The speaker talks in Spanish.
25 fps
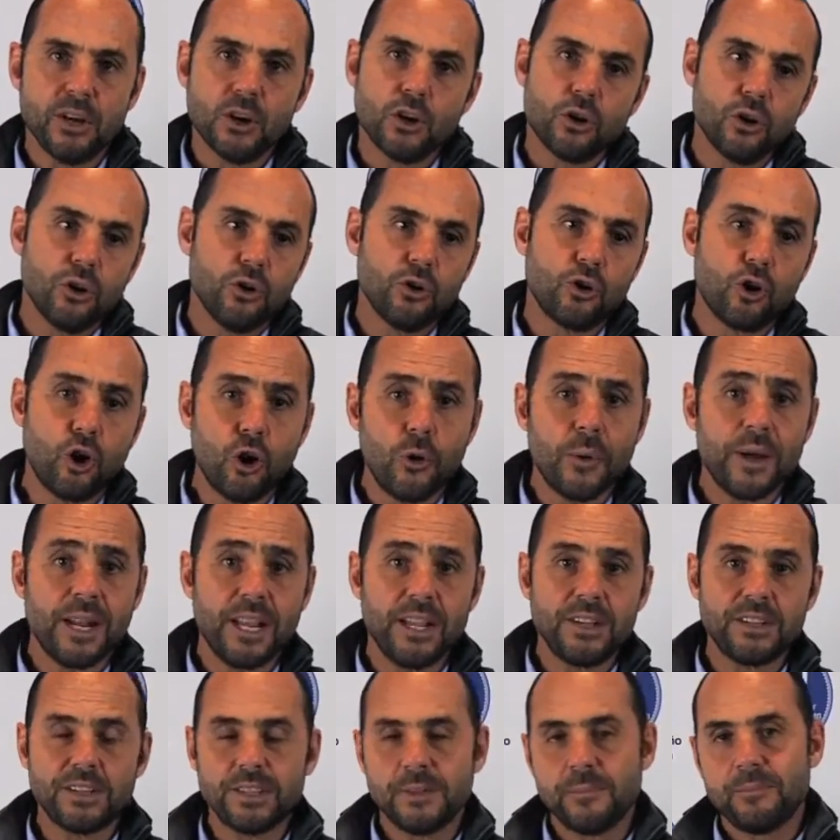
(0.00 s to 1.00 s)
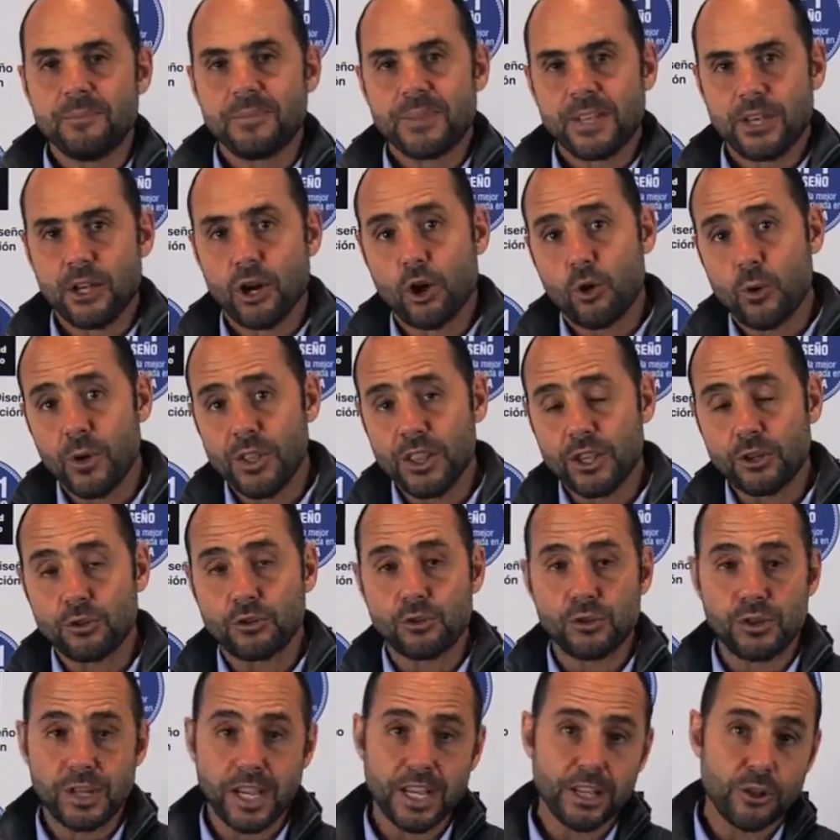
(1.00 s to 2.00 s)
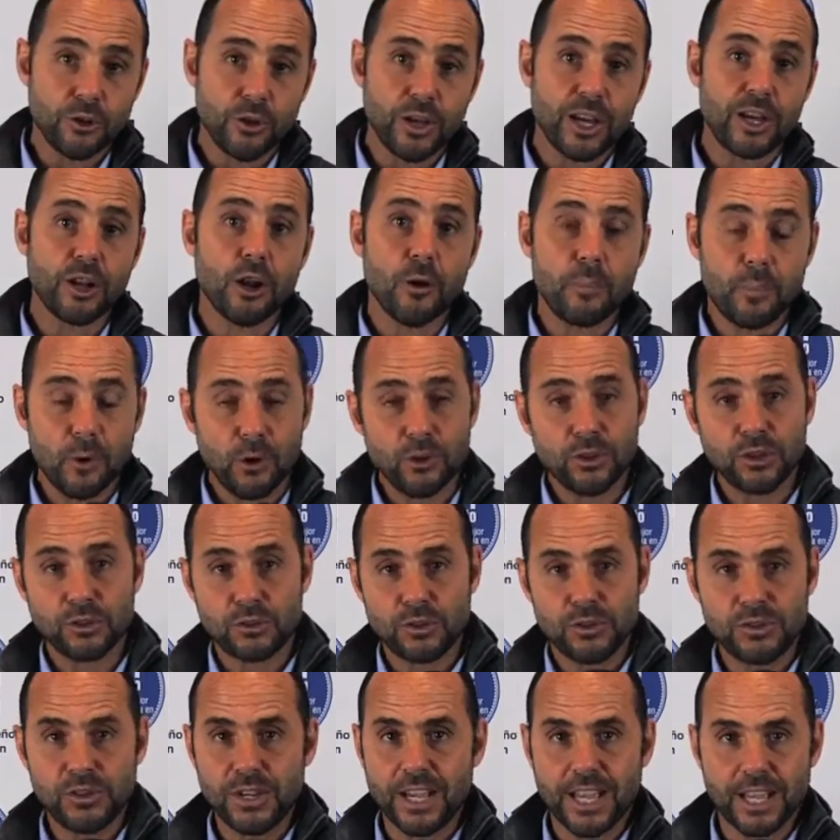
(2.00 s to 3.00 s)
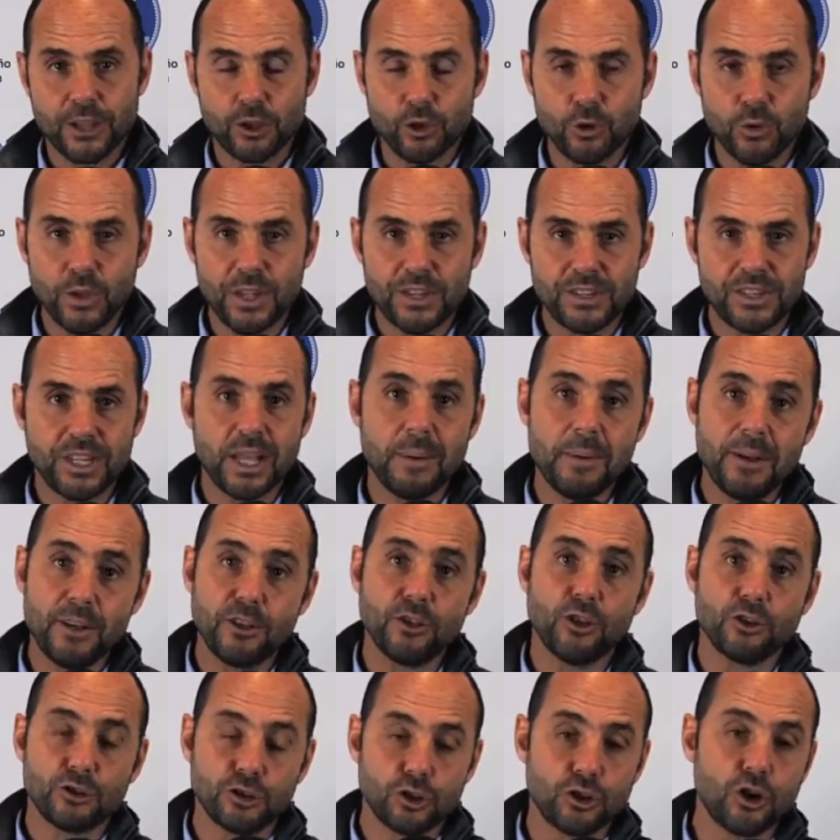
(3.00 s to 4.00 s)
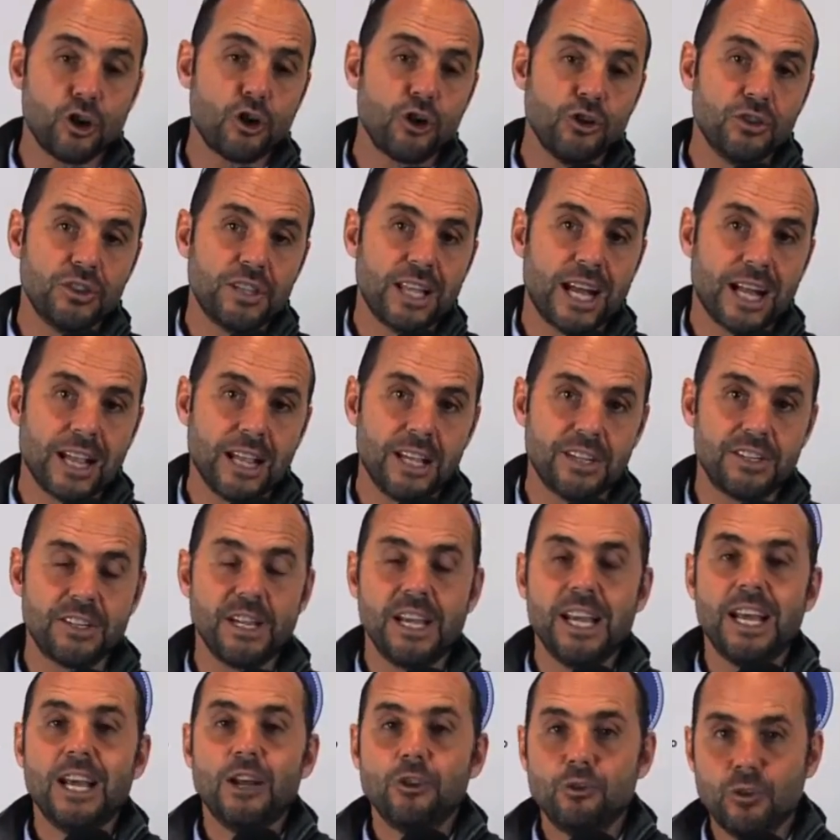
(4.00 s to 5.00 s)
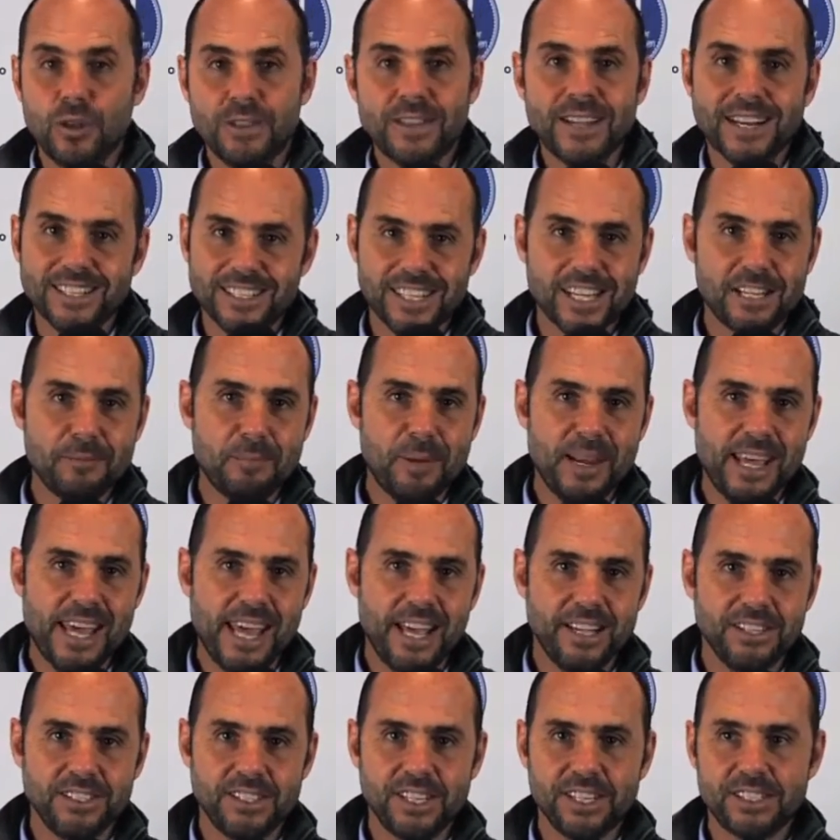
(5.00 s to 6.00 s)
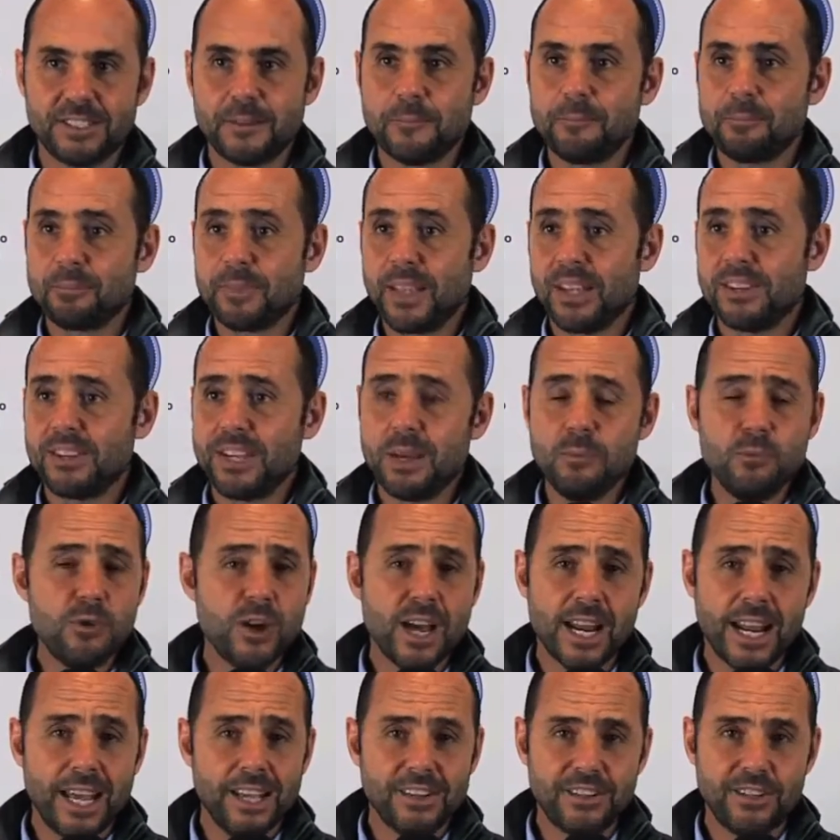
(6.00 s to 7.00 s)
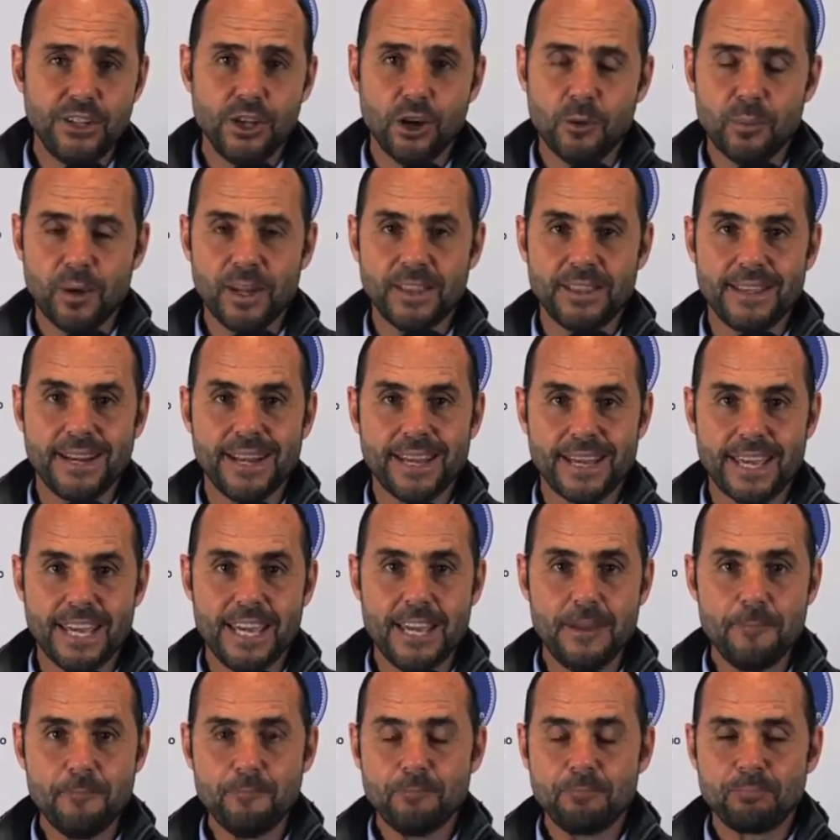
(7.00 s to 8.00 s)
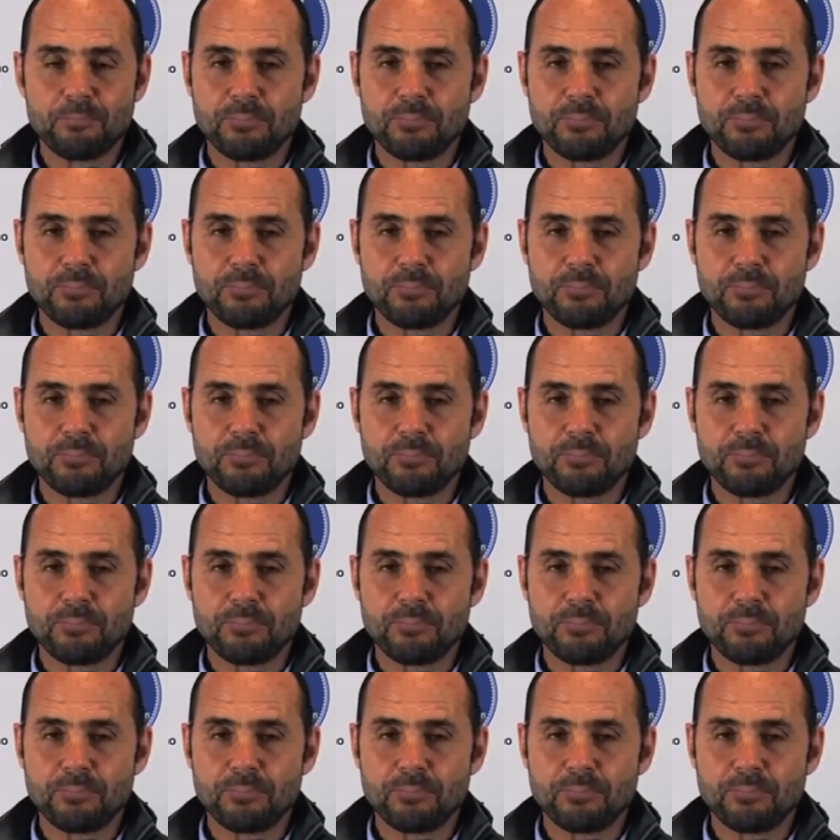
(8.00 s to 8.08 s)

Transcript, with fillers: con jóvenes que nos cuenten sus inquietudes, que nos pregunten sus inquietudes también nosotros contarles nuestras experiencias. Así que muy agradecido por estar aquí.